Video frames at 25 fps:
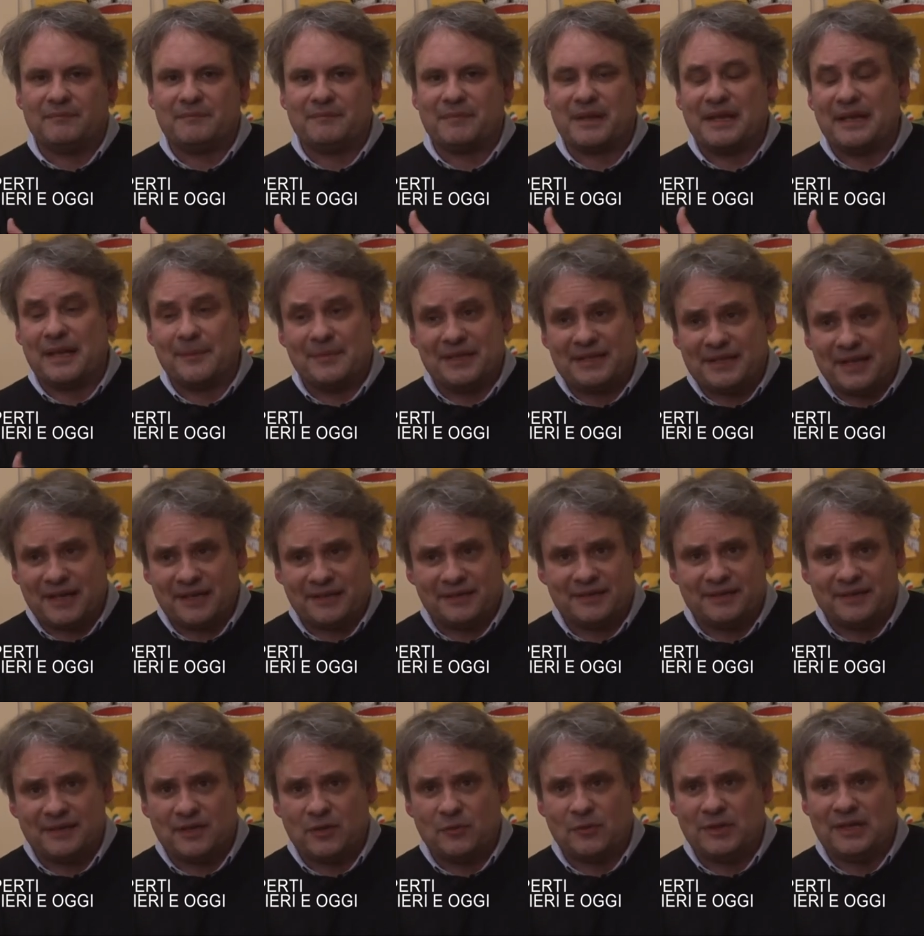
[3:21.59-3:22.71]
per gli
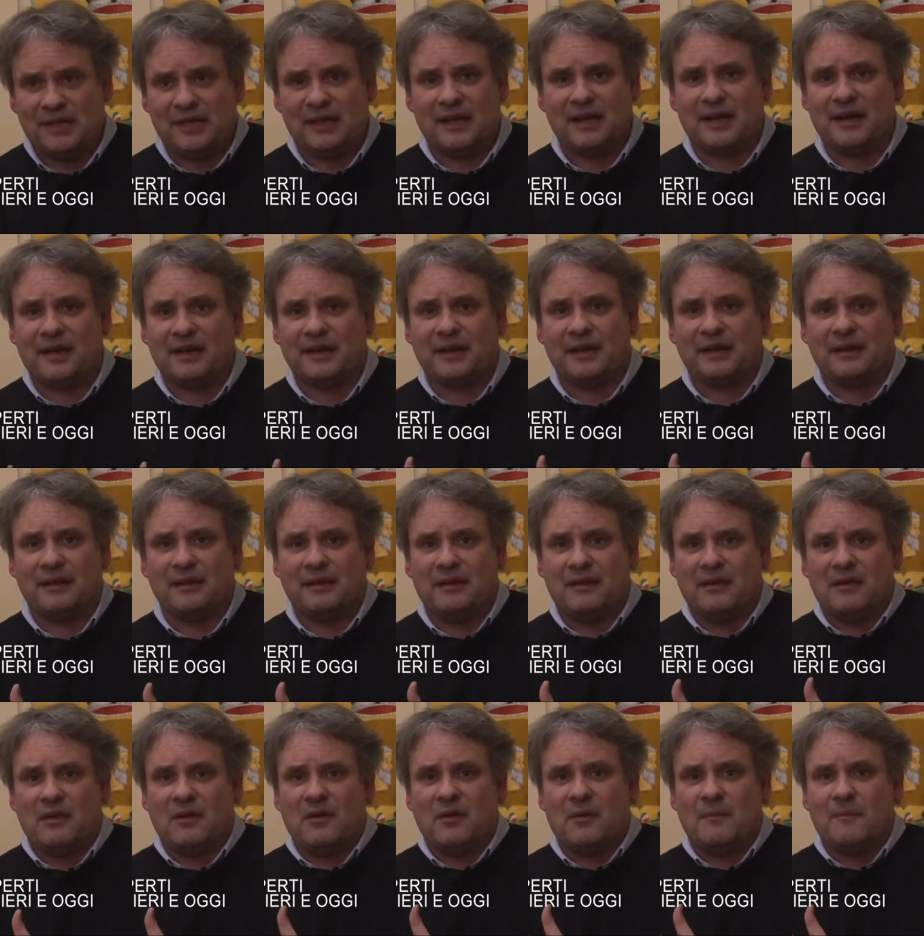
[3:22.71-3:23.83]
abitanti di quelle aree
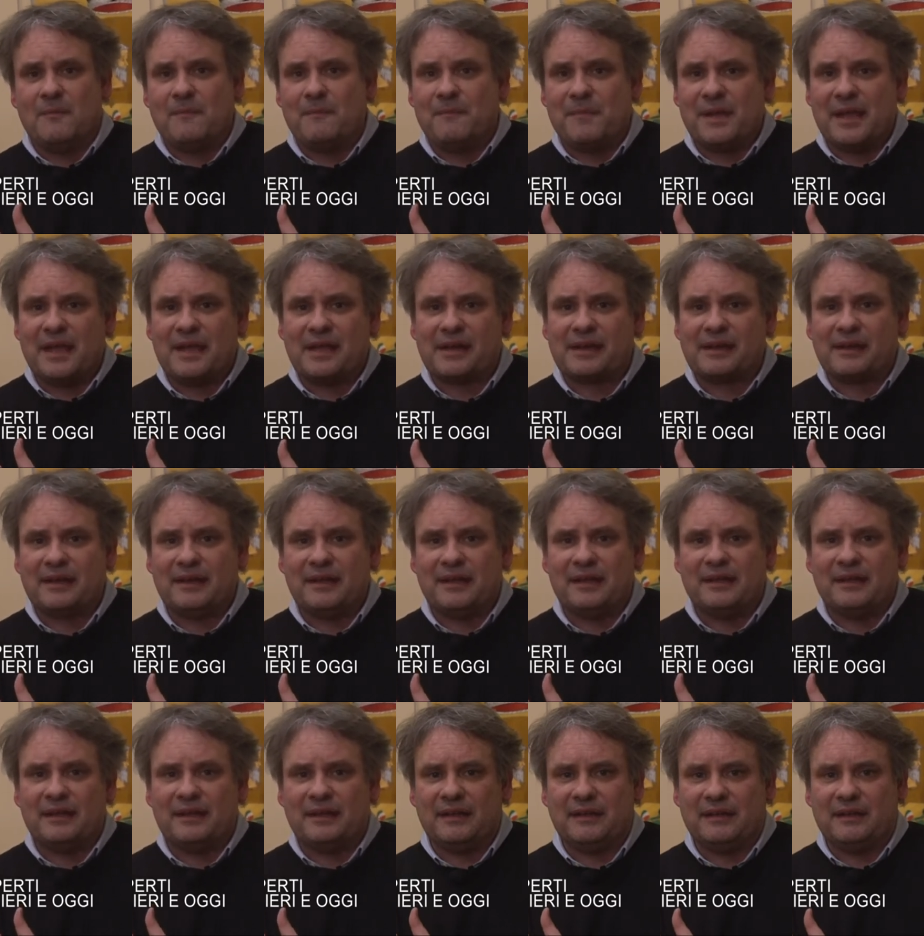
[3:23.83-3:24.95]

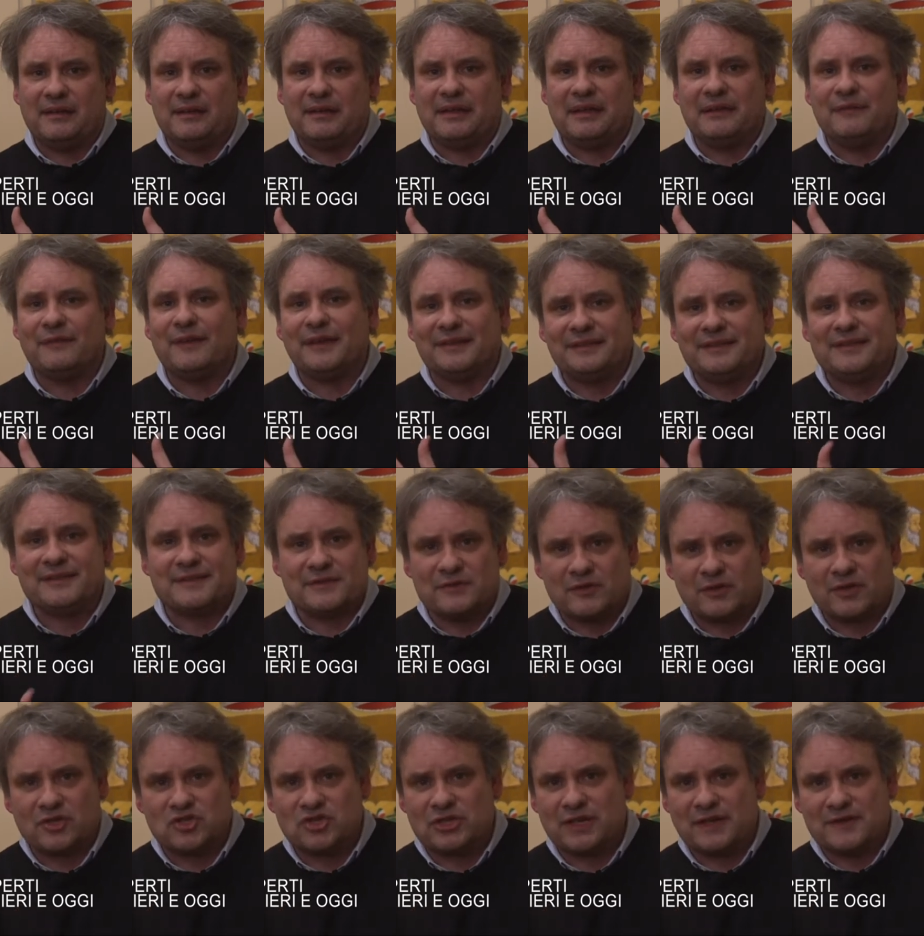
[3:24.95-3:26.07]
per i fatti
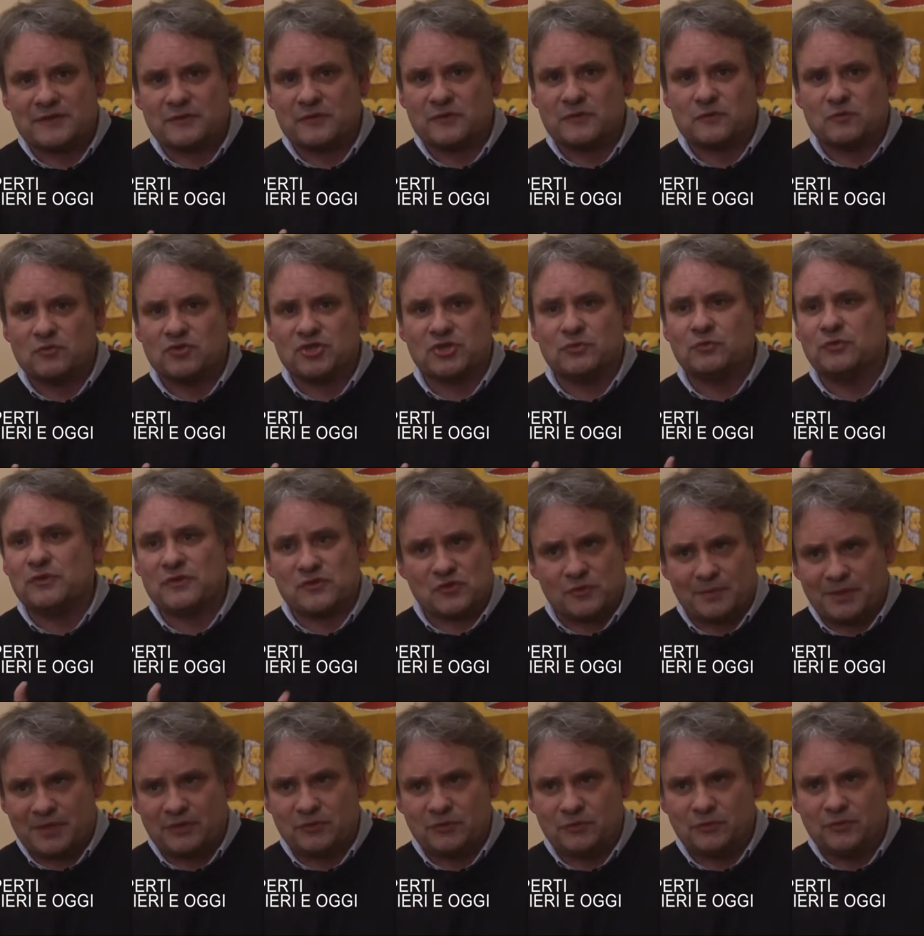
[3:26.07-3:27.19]
storici che sono succeduti
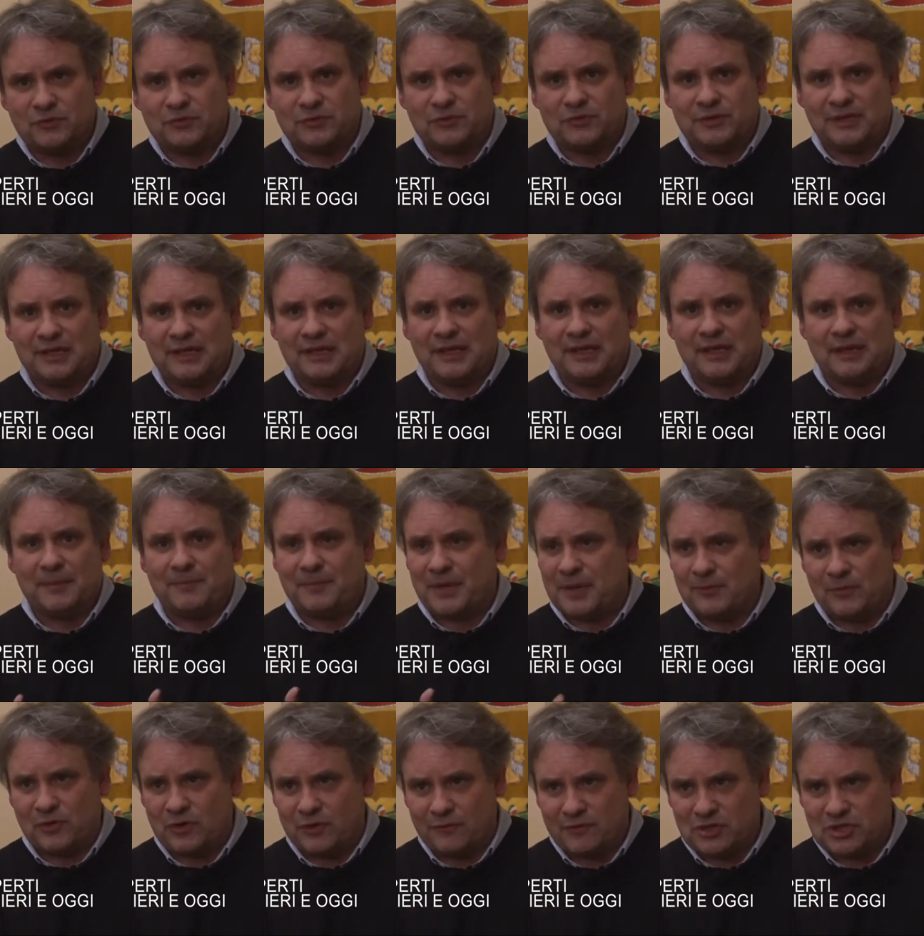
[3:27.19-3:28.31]
soprattutto nel
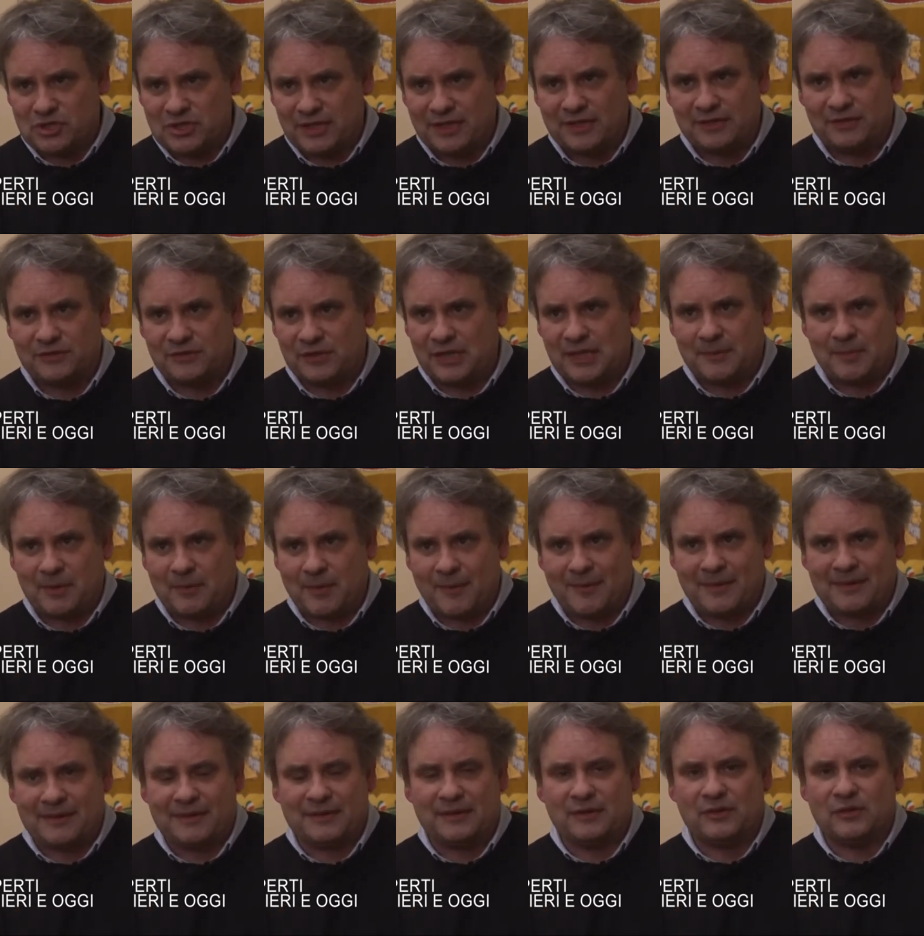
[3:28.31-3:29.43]
primo Novecento, nella prima
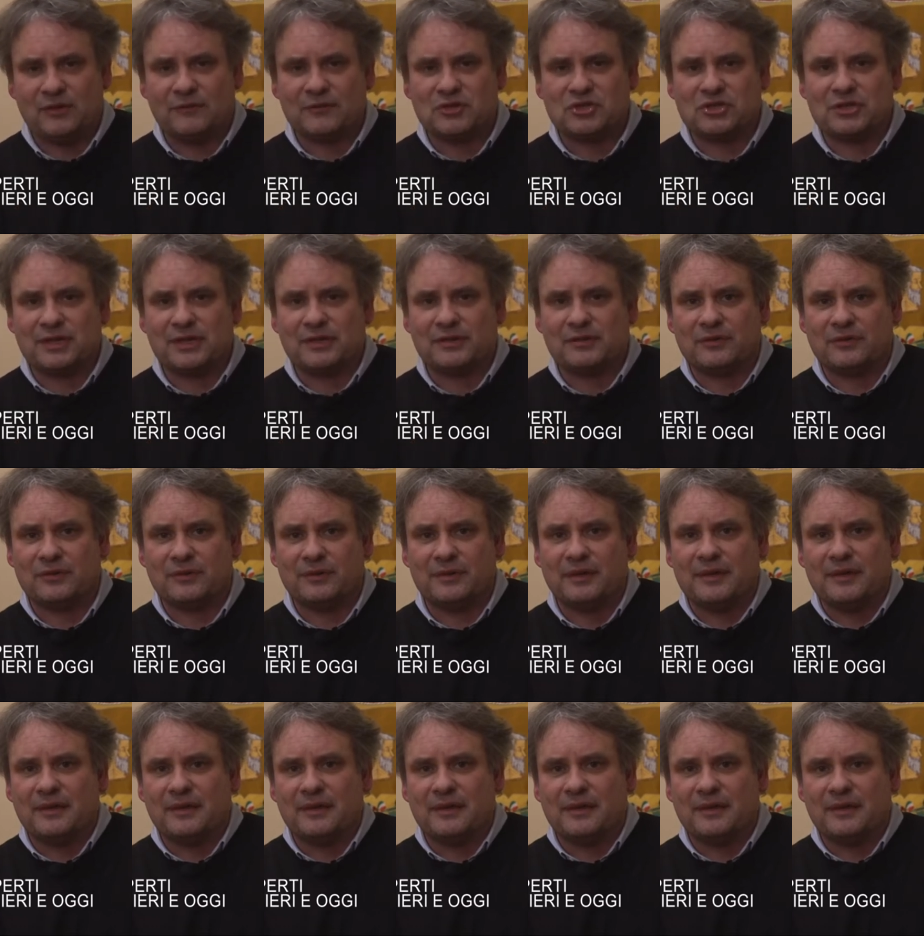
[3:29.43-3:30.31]
metà del Novecento.